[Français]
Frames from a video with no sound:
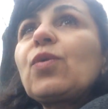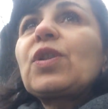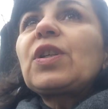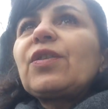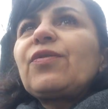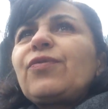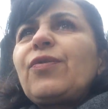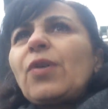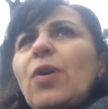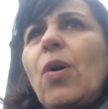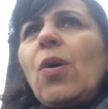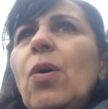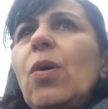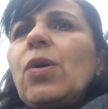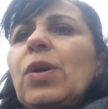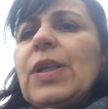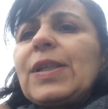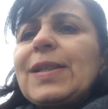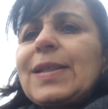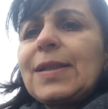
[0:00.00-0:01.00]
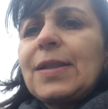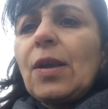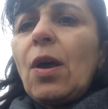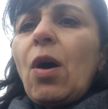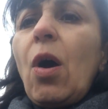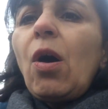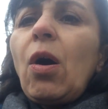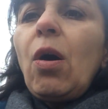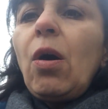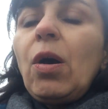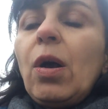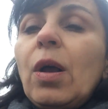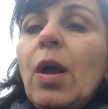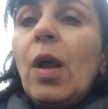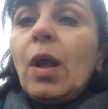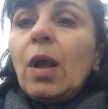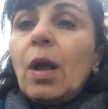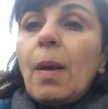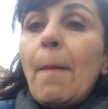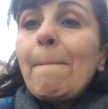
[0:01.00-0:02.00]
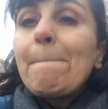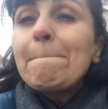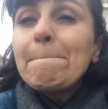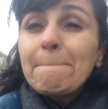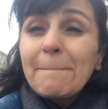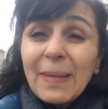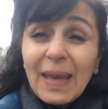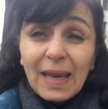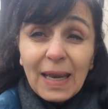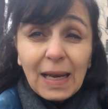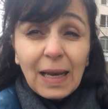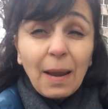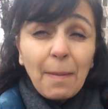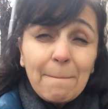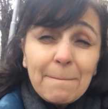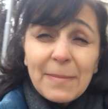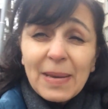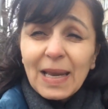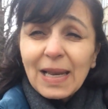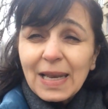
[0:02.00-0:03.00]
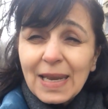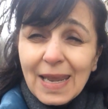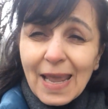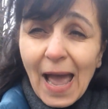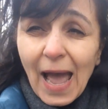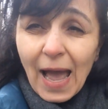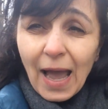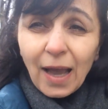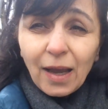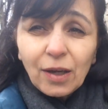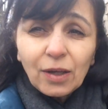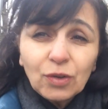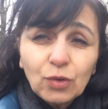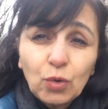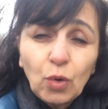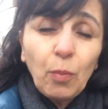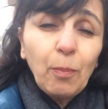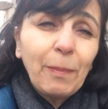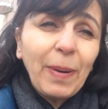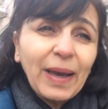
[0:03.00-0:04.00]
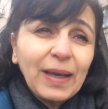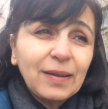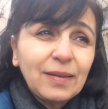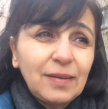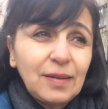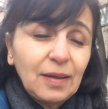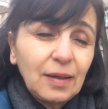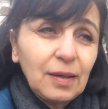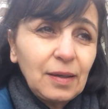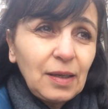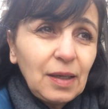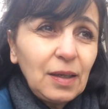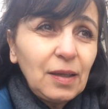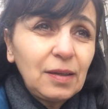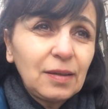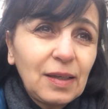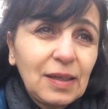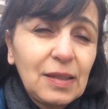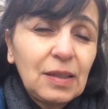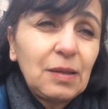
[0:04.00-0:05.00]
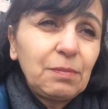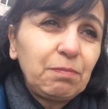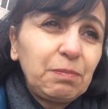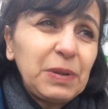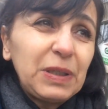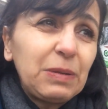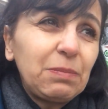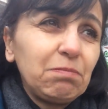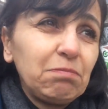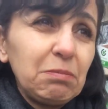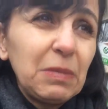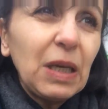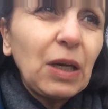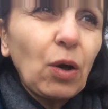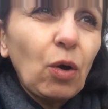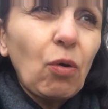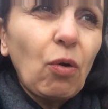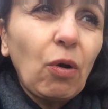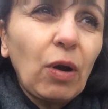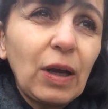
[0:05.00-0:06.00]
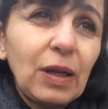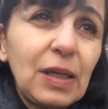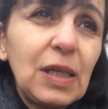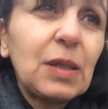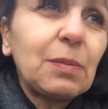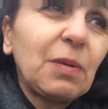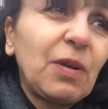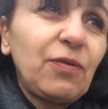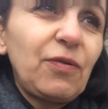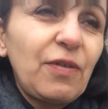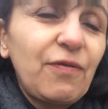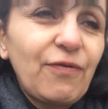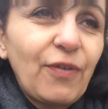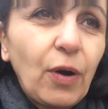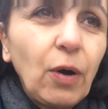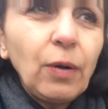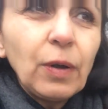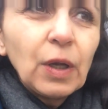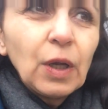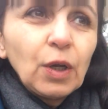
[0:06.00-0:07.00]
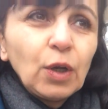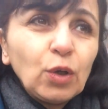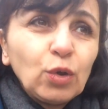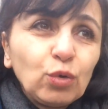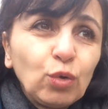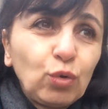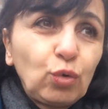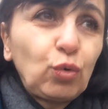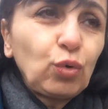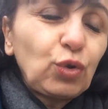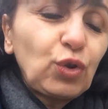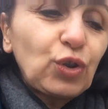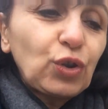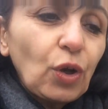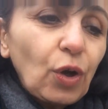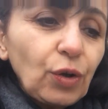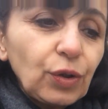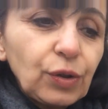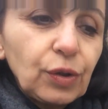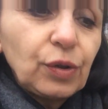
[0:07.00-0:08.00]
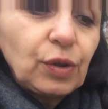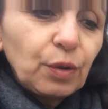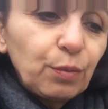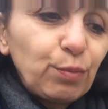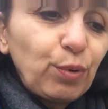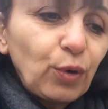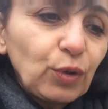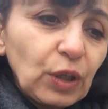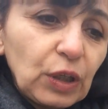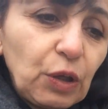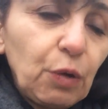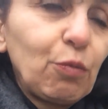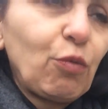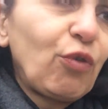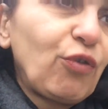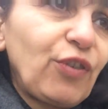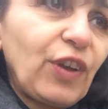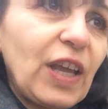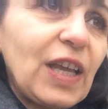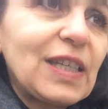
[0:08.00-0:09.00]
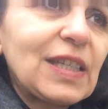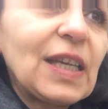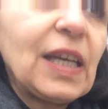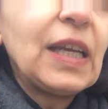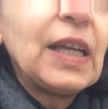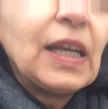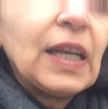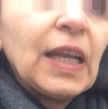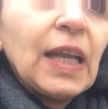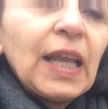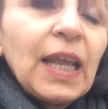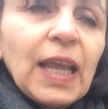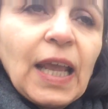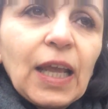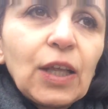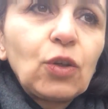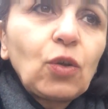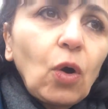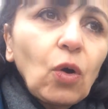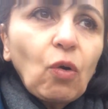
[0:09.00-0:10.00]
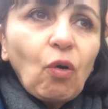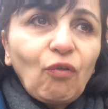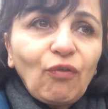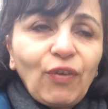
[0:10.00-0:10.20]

nous avons 100 000 milliards de bactéries, des micro-organismes vivants de toutes sortes, de bonnes et de mauvaises. Et donc